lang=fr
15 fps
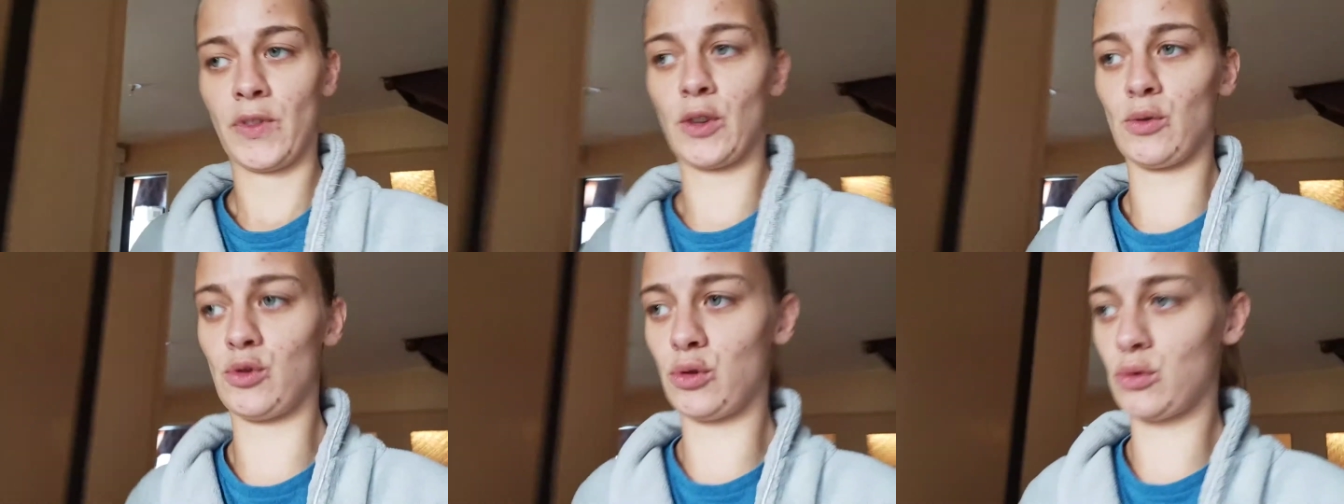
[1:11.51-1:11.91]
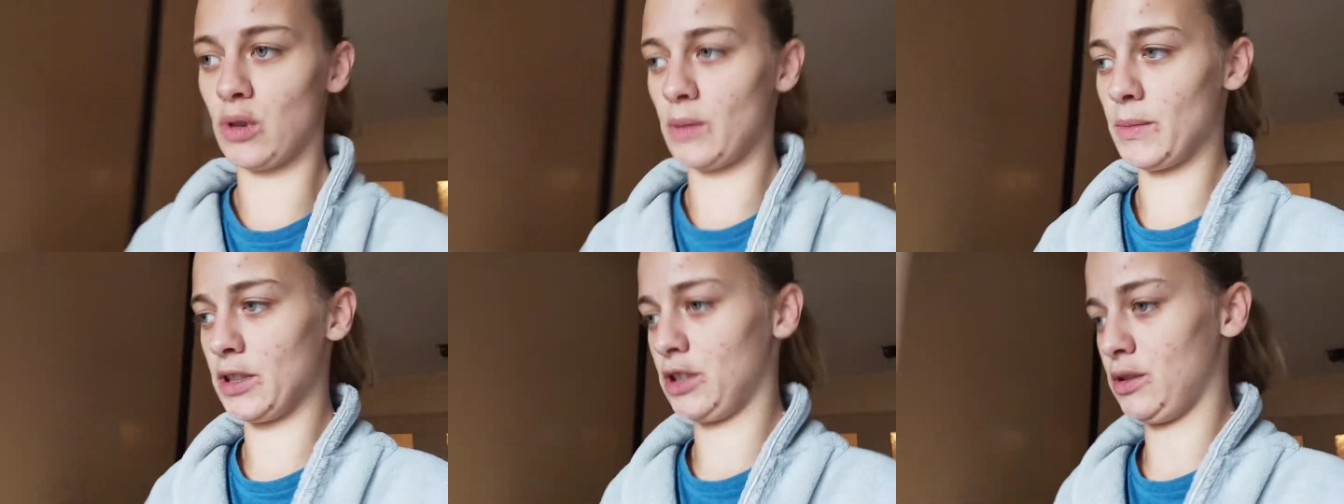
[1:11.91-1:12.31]
Donc du
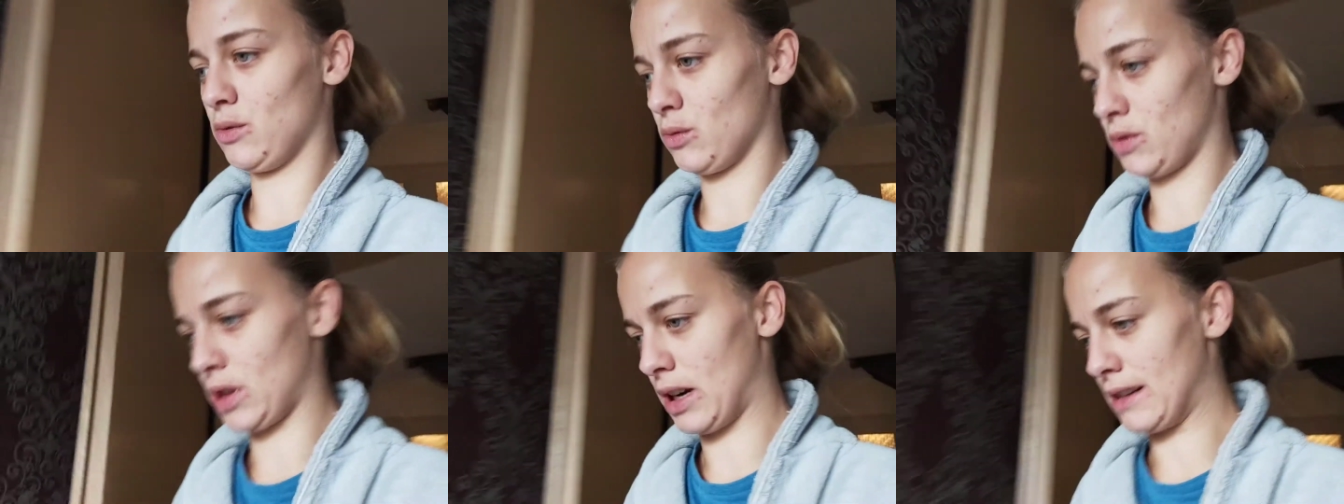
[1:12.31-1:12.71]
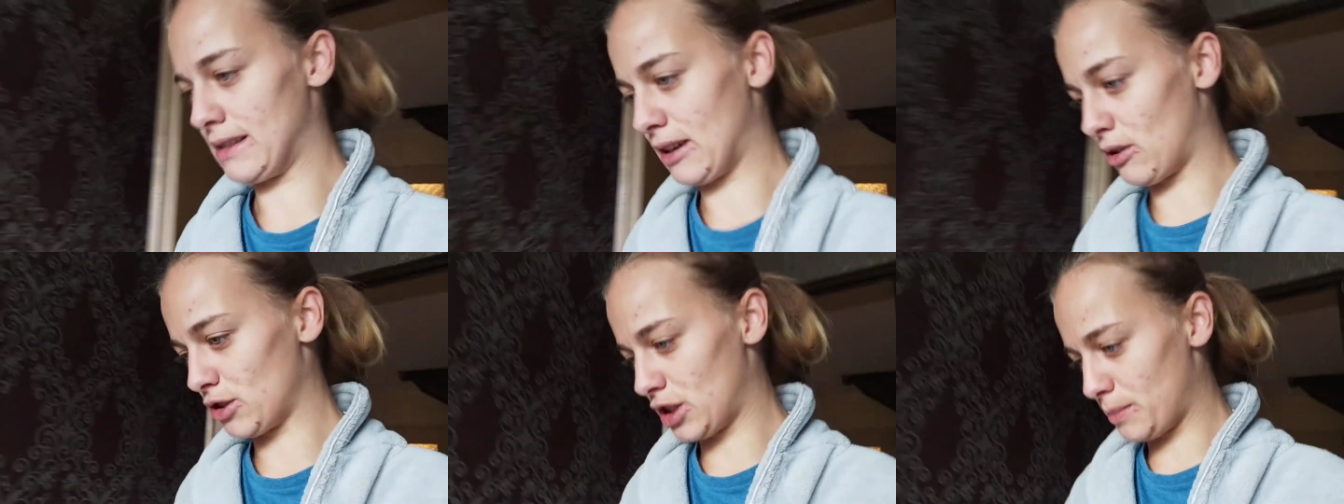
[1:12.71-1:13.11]
coup, elle m'a dit non, ça la
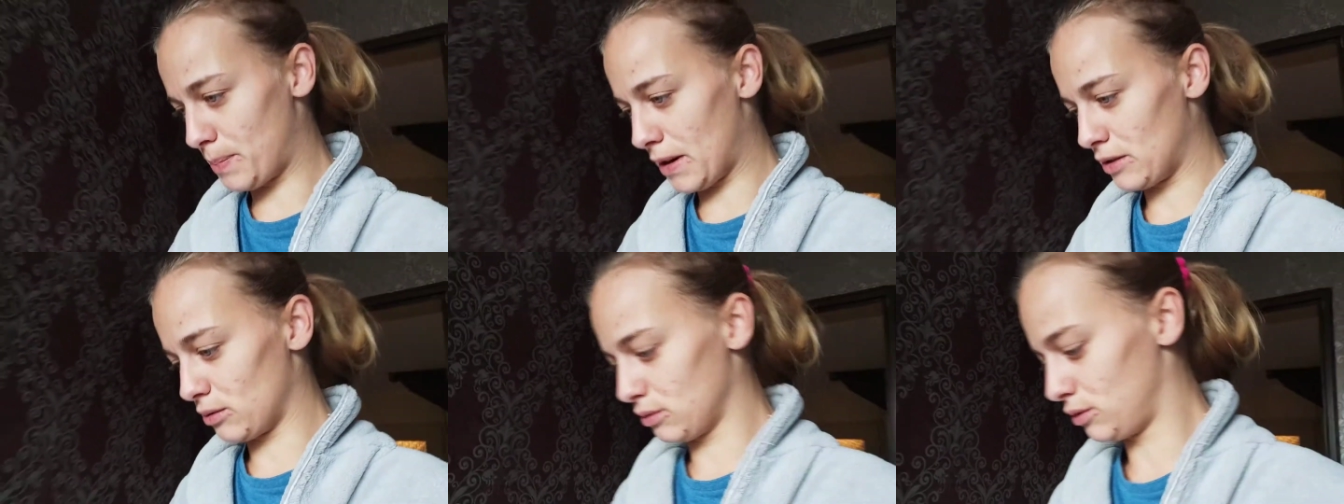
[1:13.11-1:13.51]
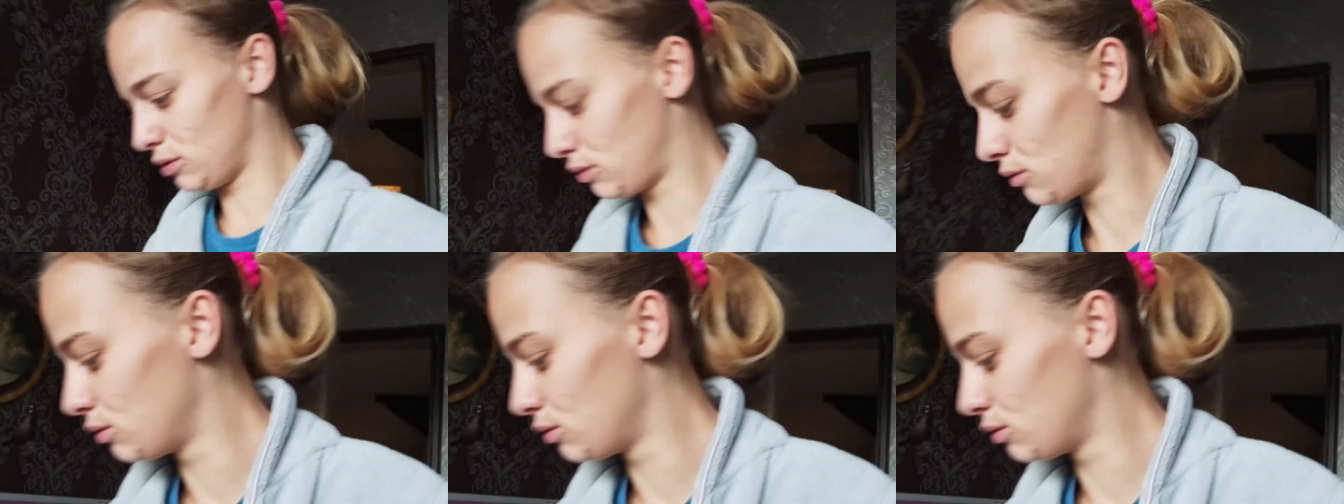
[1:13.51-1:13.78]
dérangeait pas. Donc du